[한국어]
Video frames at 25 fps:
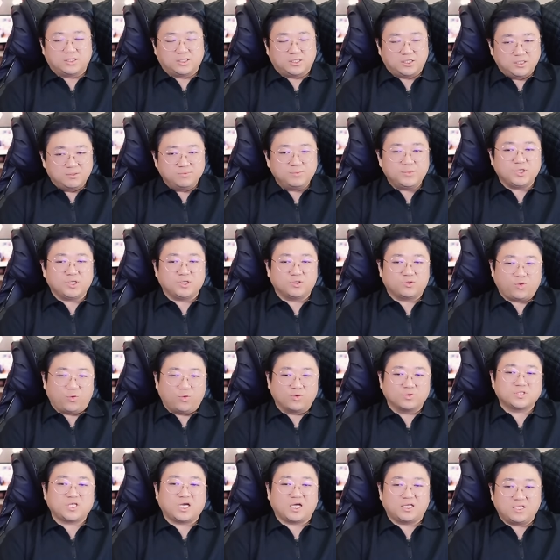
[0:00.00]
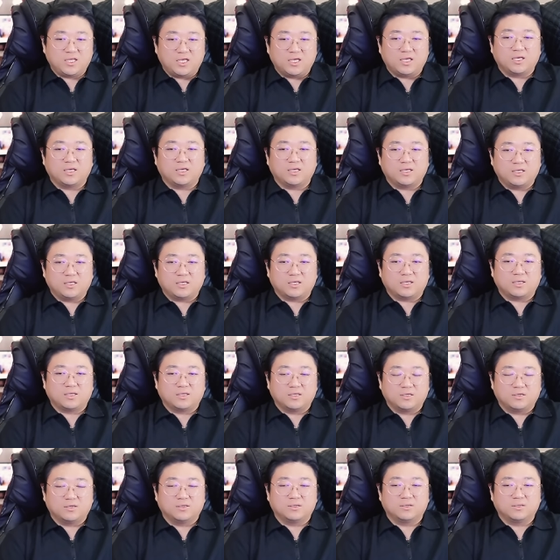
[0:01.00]
이미
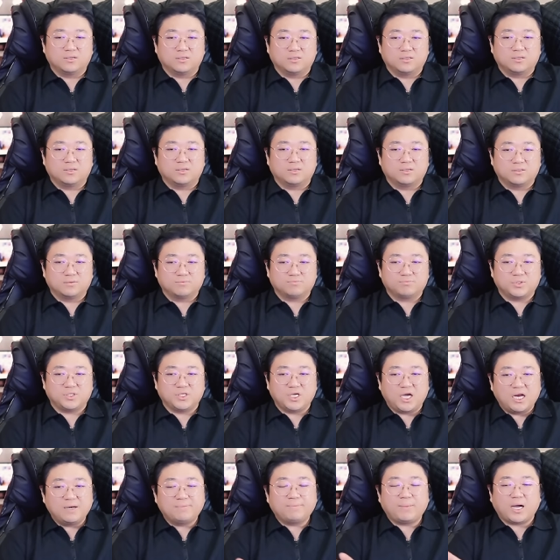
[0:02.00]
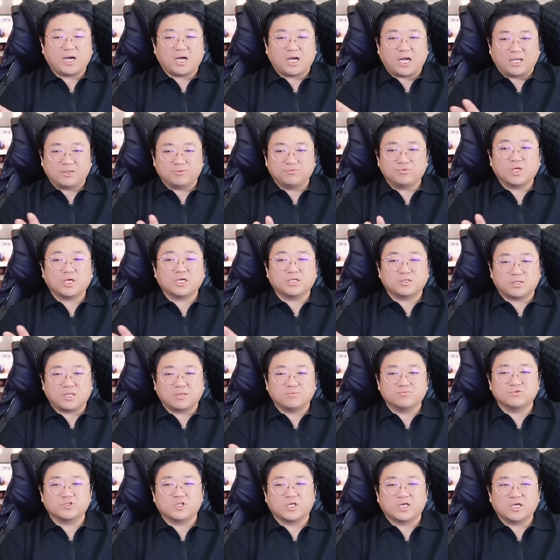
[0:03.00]
동탄에 어, 비할 바가 안 되기
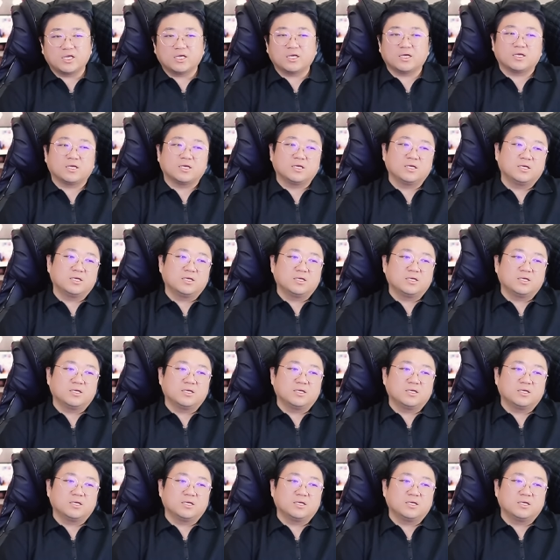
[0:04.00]
때문에